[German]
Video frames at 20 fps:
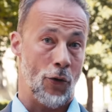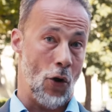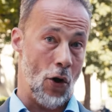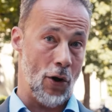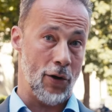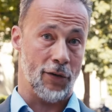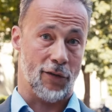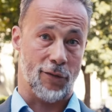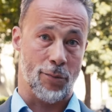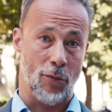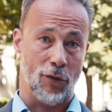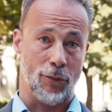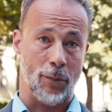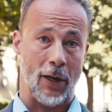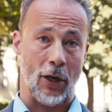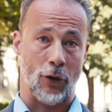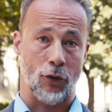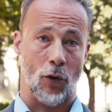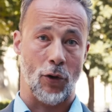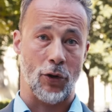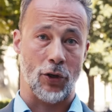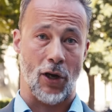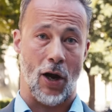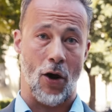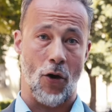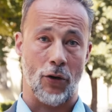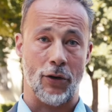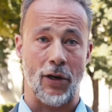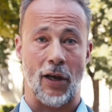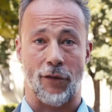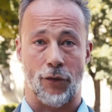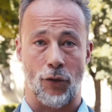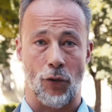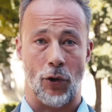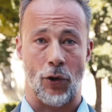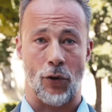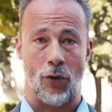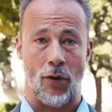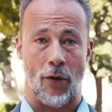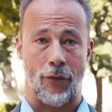Neuntens müssen wir natürlich auch nach
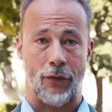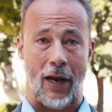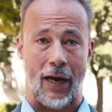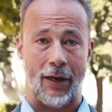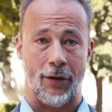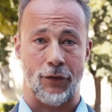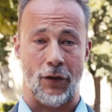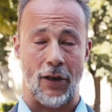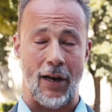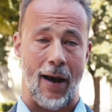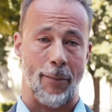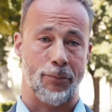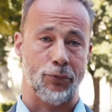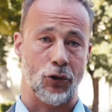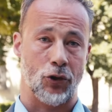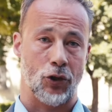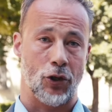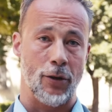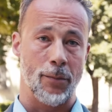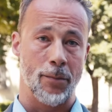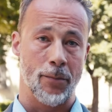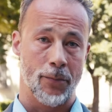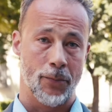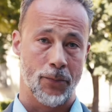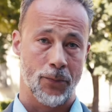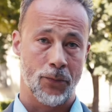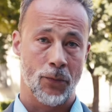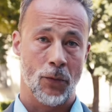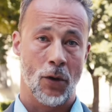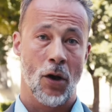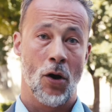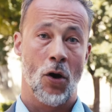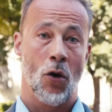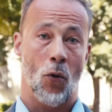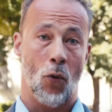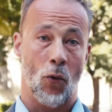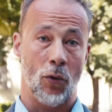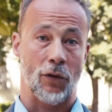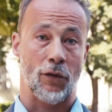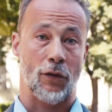Syrien und Afghanistan abschieben.
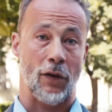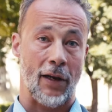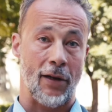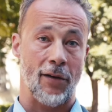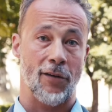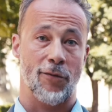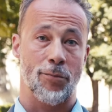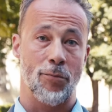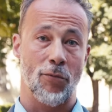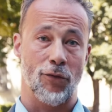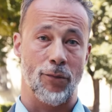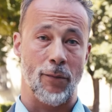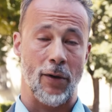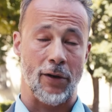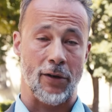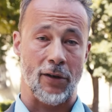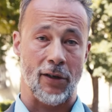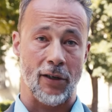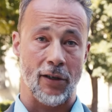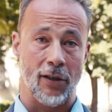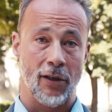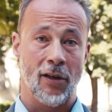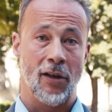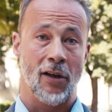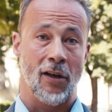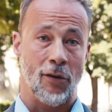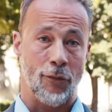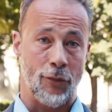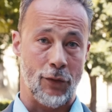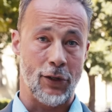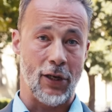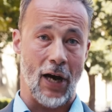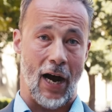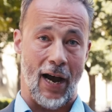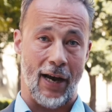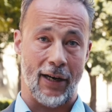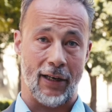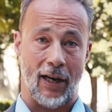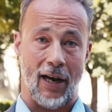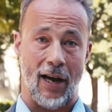Und zehntens müssen wir die
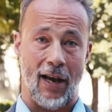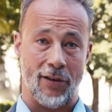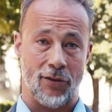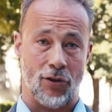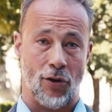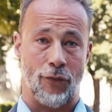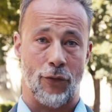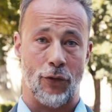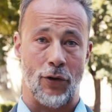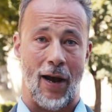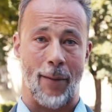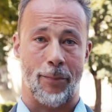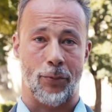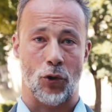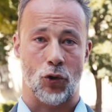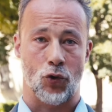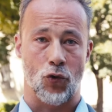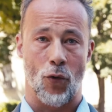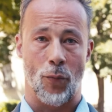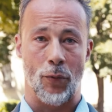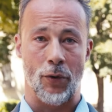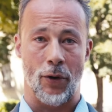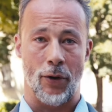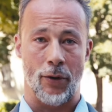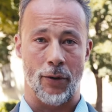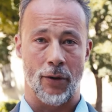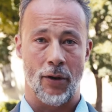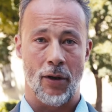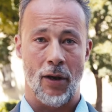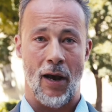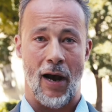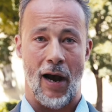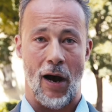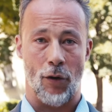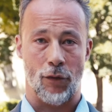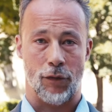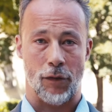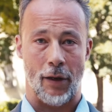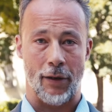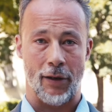Wiedereinreise von abgeschobenen
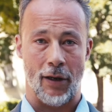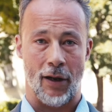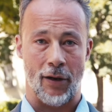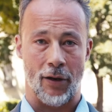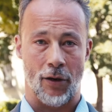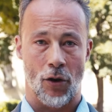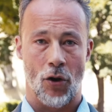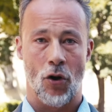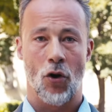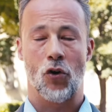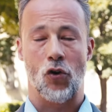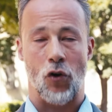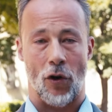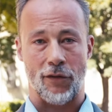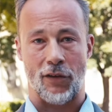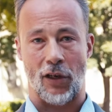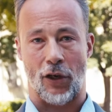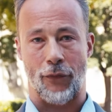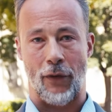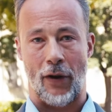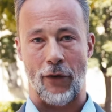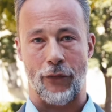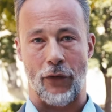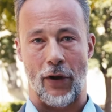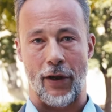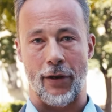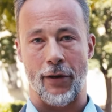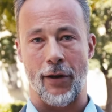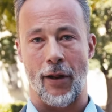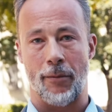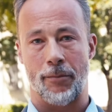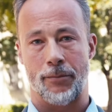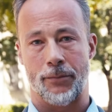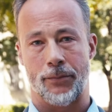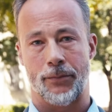Ausländern konsequent verhindern.